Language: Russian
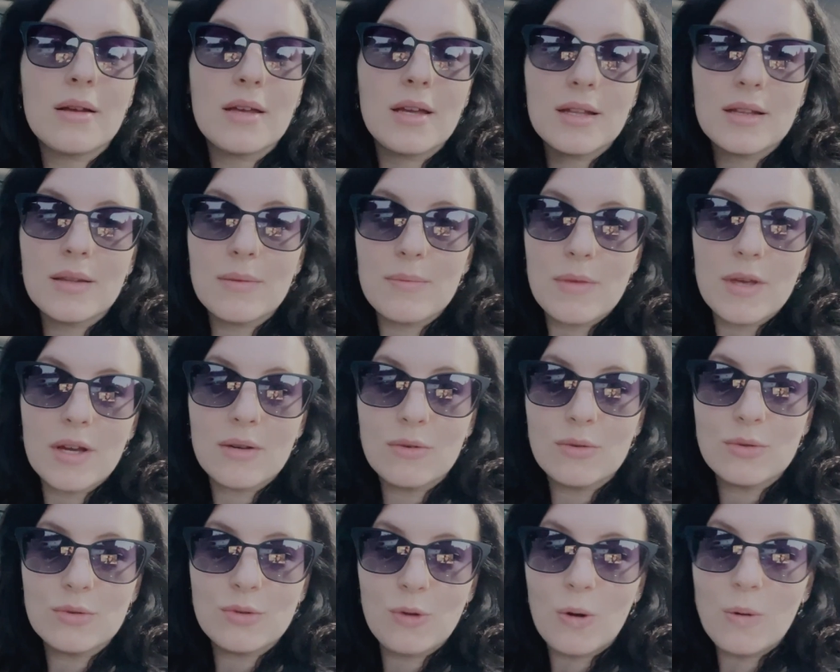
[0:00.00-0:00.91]
Это мега
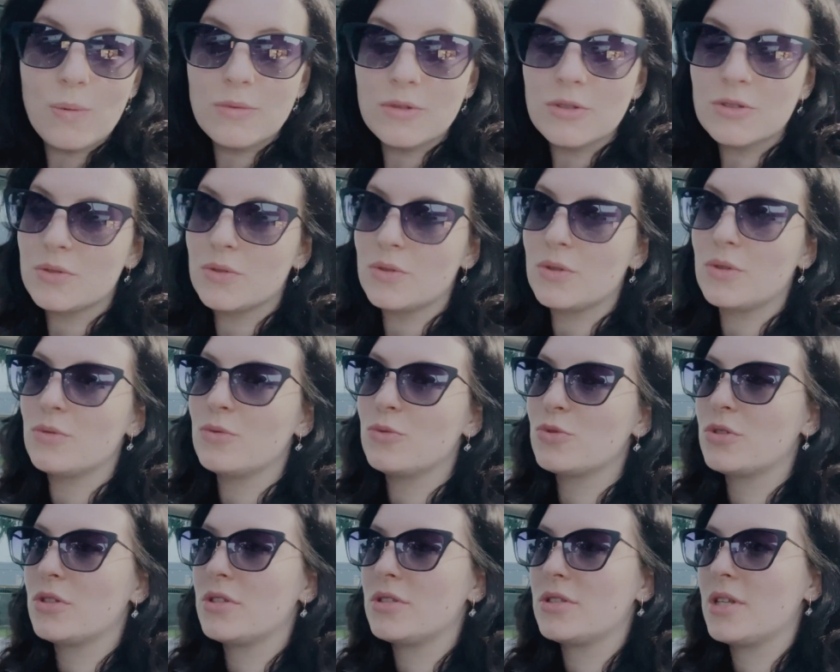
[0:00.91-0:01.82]
удобно, что не
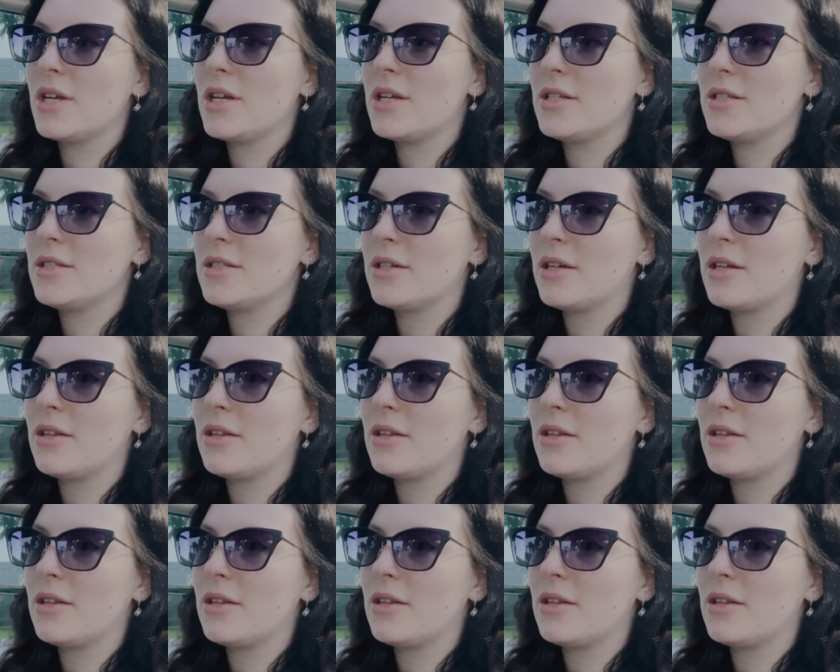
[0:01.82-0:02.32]
нужно, знаете,